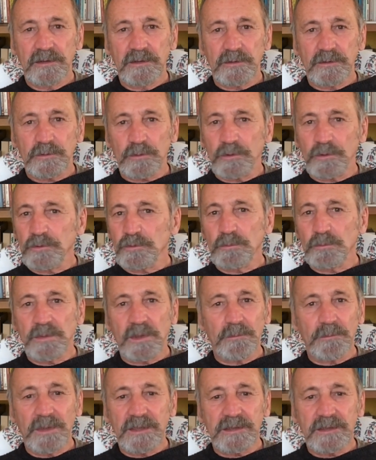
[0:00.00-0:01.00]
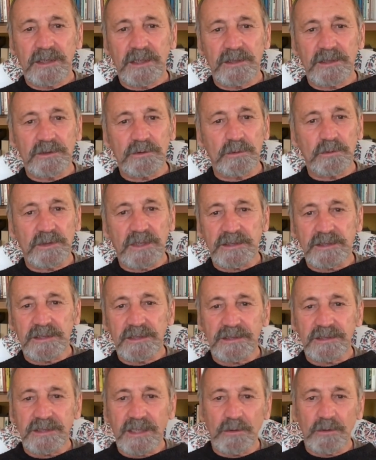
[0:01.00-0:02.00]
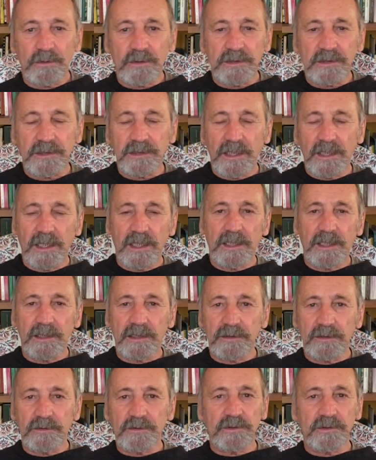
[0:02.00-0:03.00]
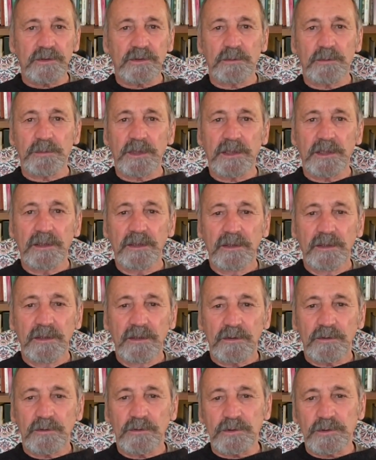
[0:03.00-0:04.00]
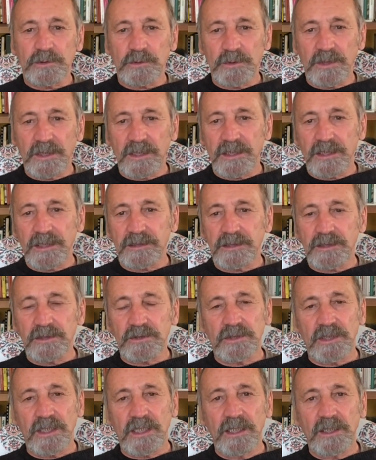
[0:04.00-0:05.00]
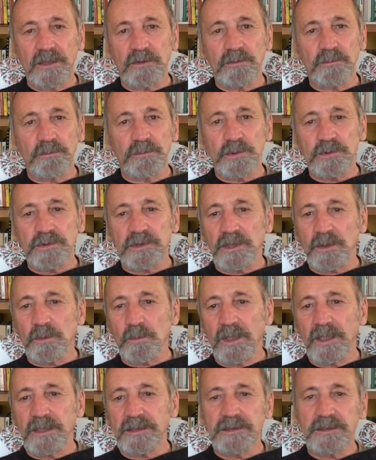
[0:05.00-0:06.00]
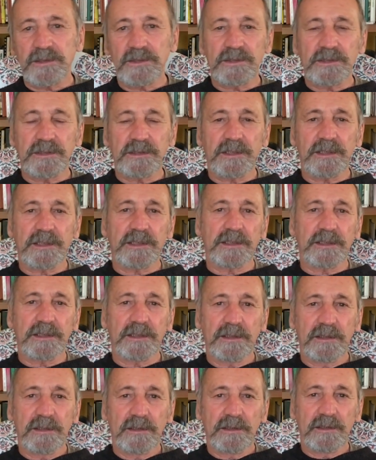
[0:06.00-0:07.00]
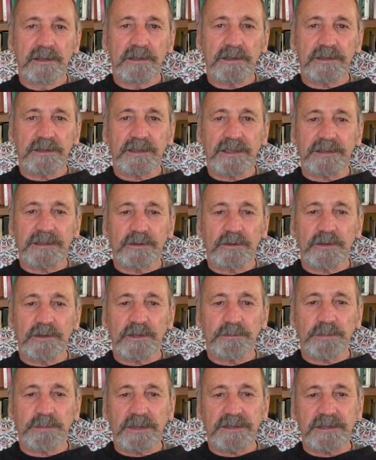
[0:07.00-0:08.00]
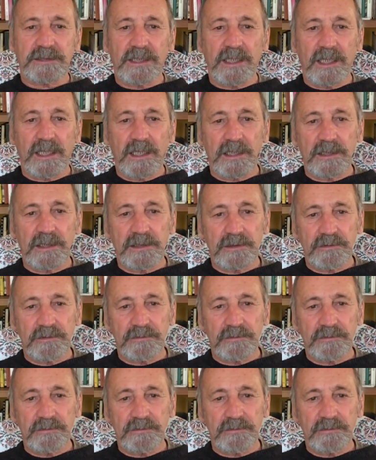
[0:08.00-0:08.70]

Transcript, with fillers: Sono indubbiamente risultati straordinari, così come costruire grattacieli, computer quantici e stazioni spaziali.